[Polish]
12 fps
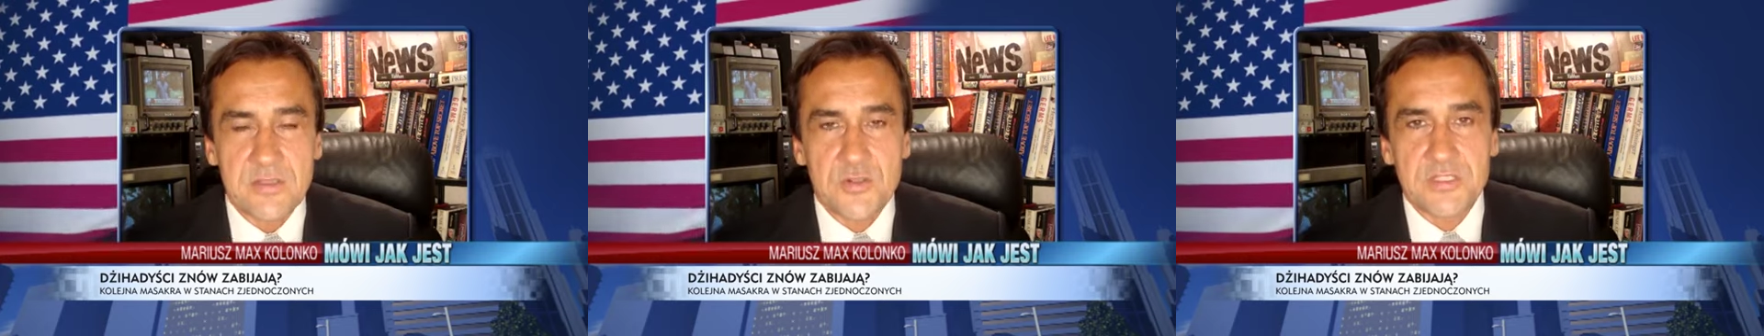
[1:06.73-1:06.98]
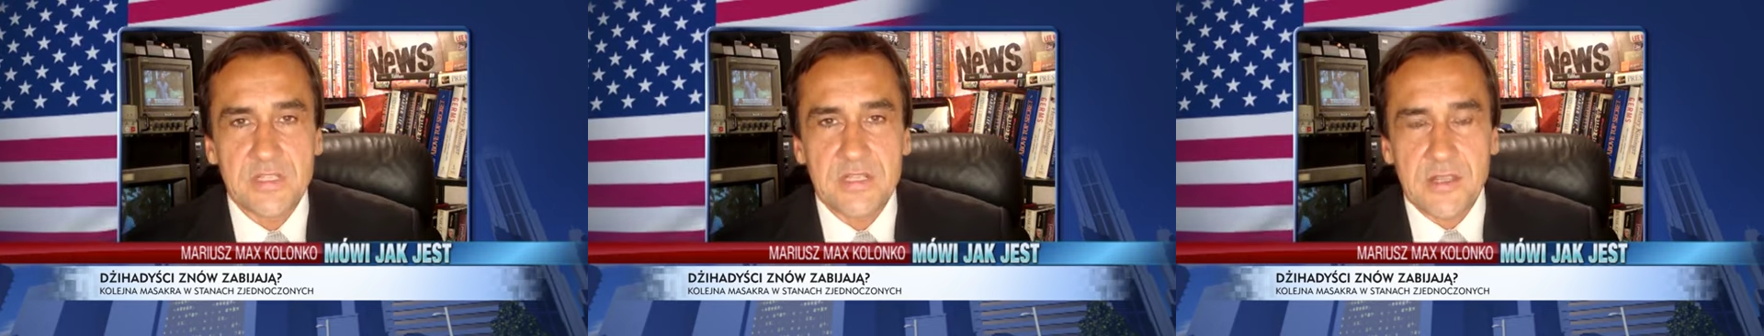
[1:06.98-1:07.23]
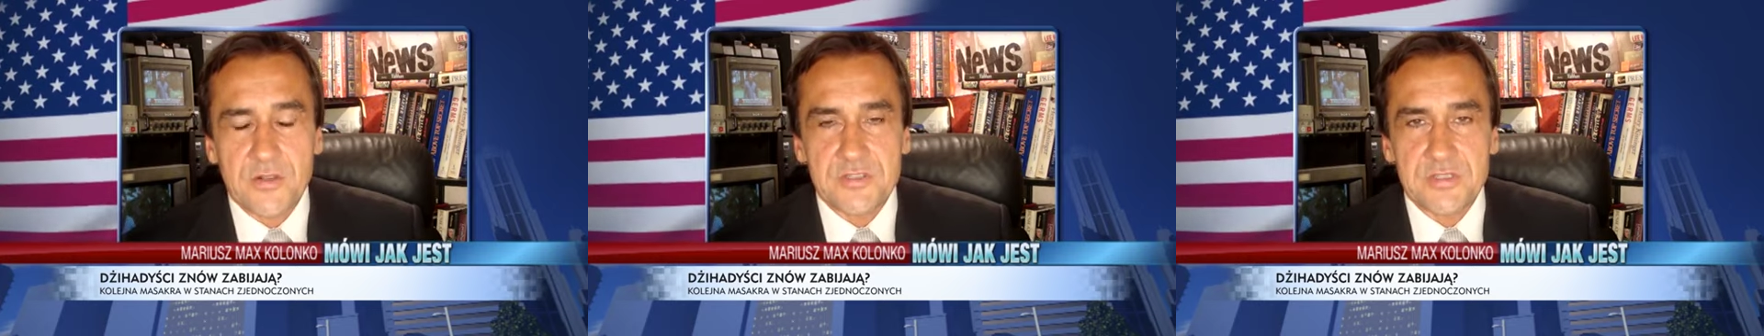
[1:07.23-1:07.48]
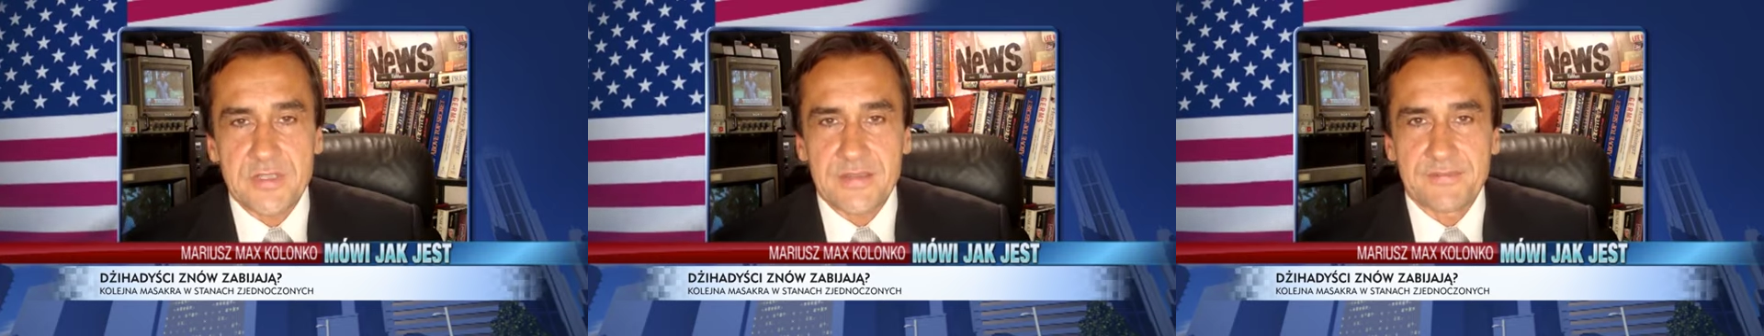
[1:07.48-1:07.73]
z godziny na
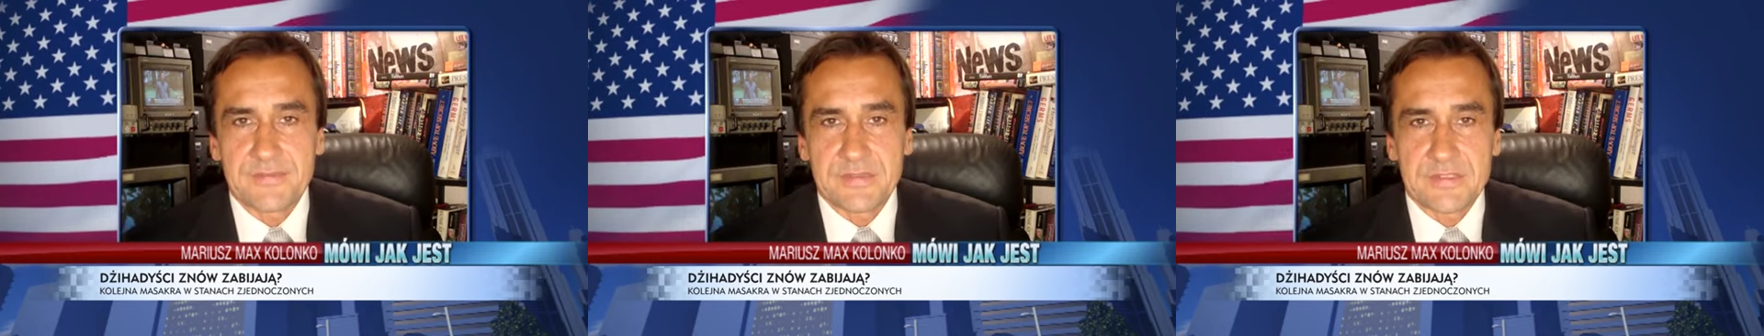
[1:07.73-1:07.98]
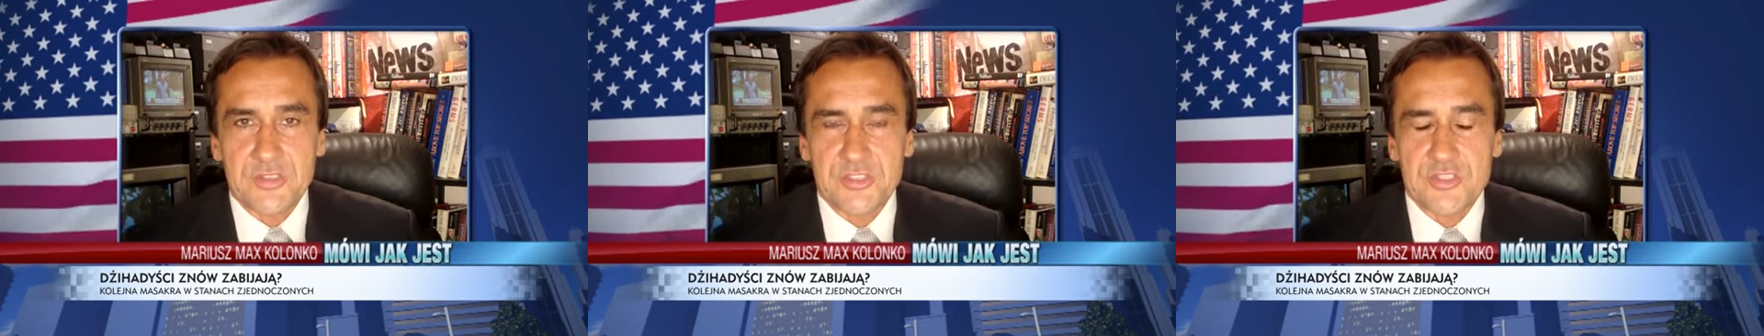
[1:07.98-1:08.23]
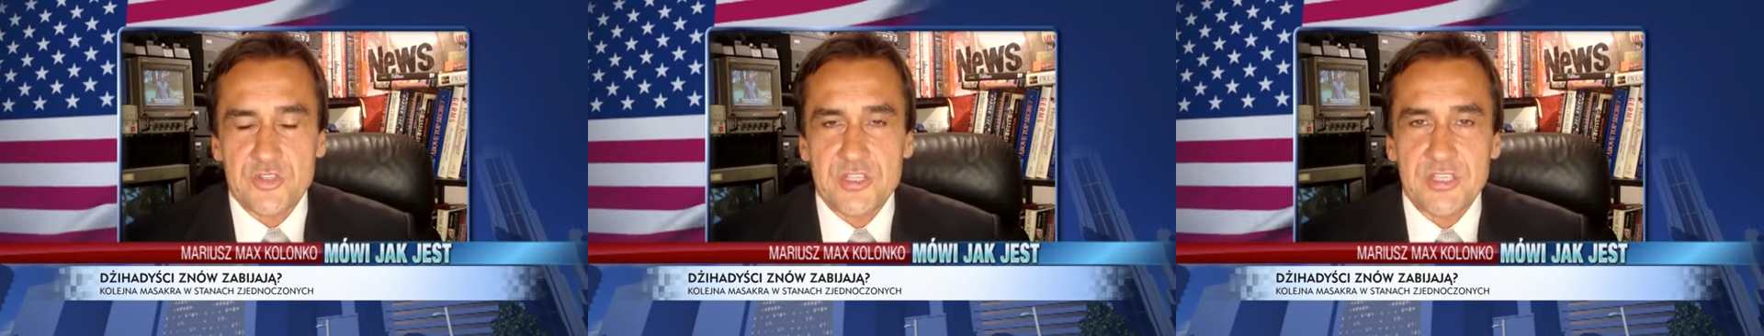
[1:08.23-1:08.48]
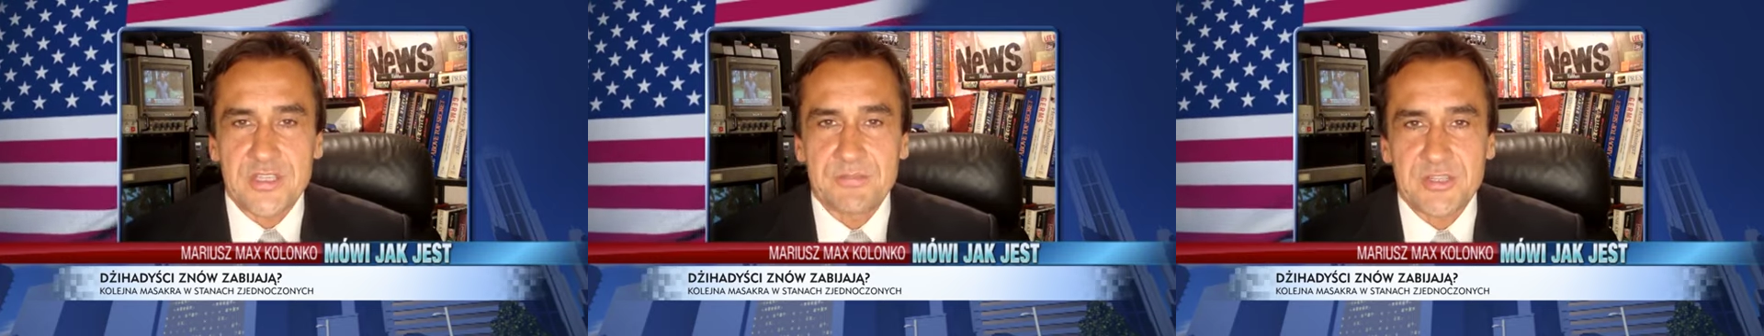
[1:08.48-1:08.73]
godzinę, to się
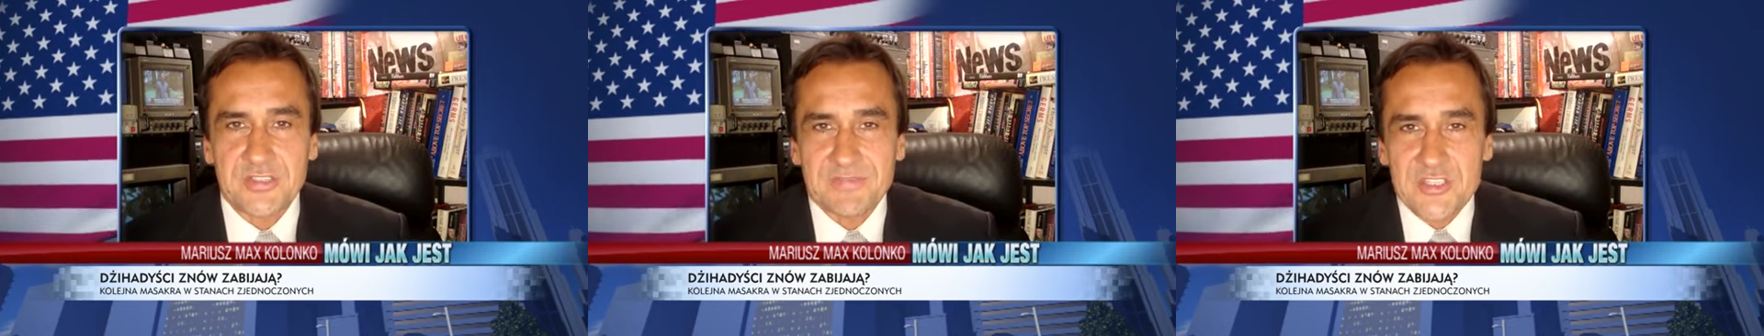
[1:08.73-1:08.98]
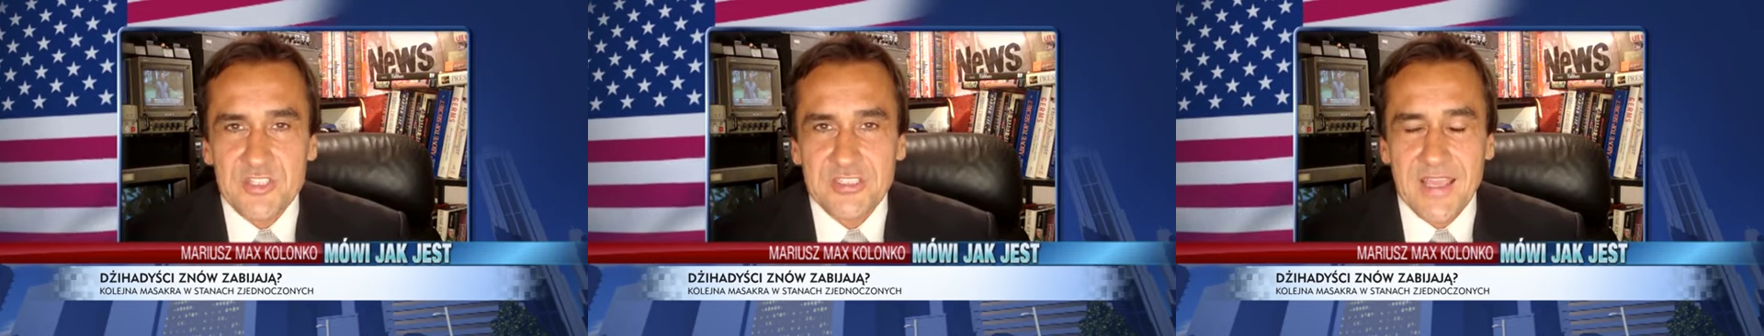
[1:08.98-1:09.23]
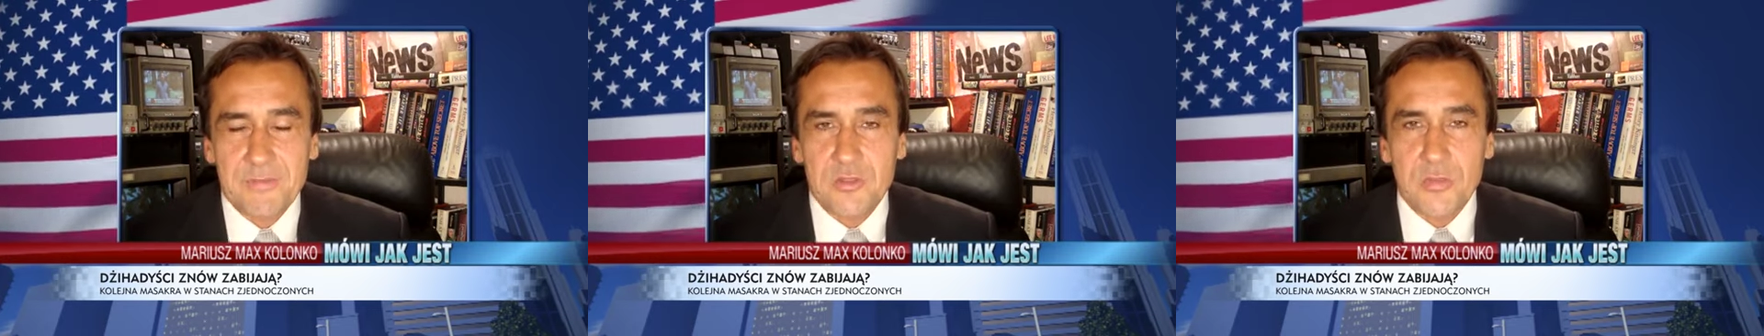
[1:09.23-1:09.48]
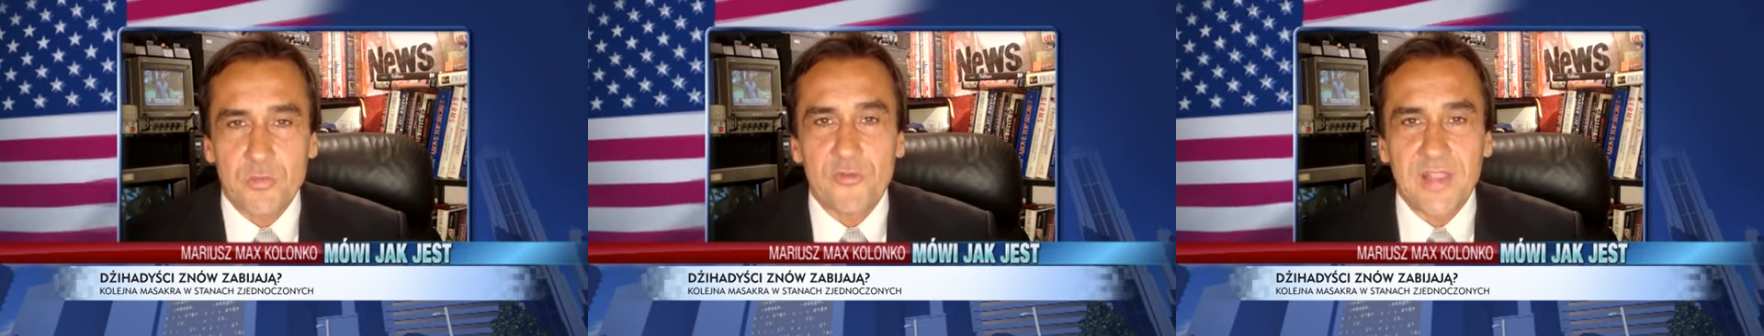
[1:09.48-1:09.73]
troszeczkę ma się wrażenie,
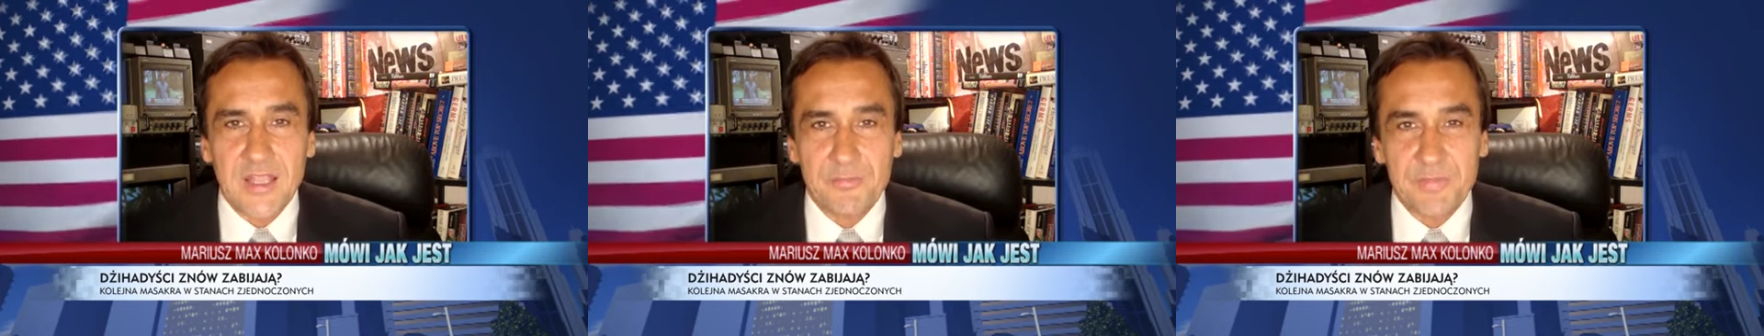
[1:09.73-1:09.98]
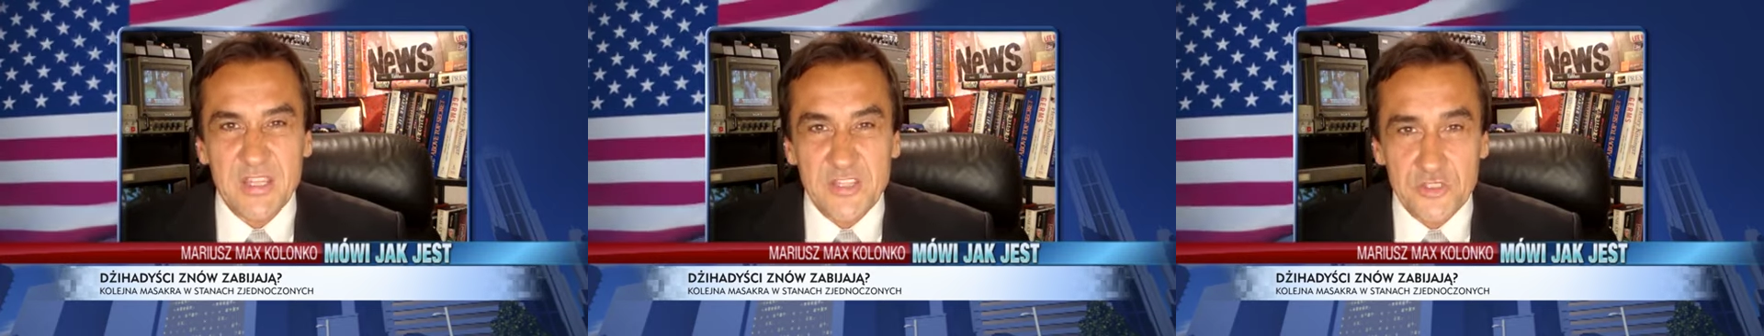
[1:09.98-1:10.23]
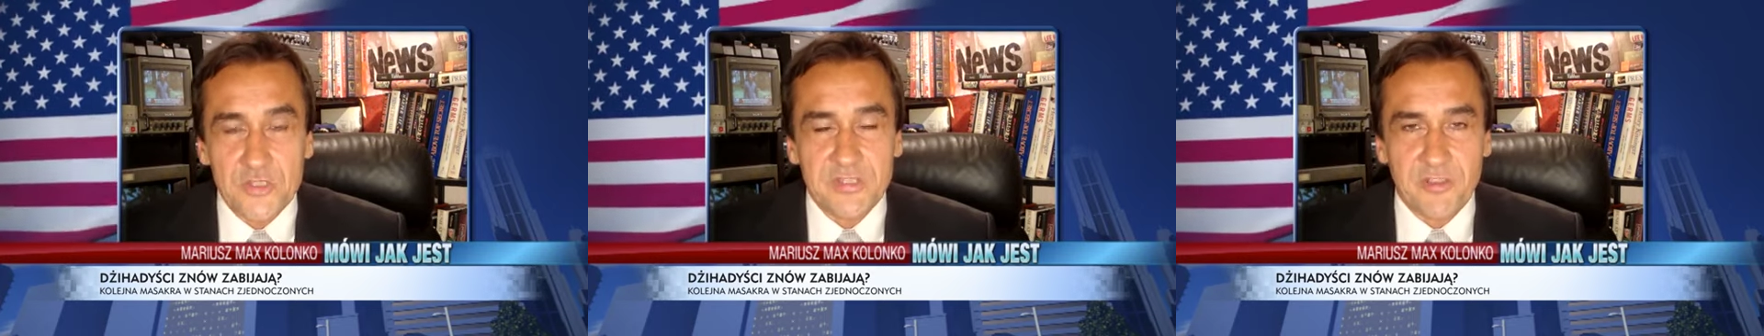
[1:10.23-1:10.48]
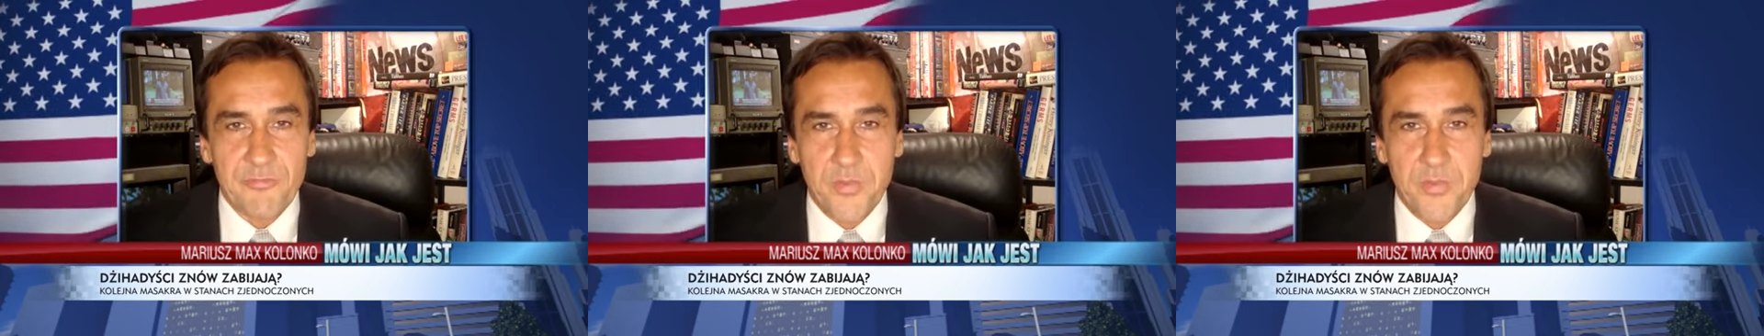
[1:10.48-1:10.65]
jakby to było w latach 50.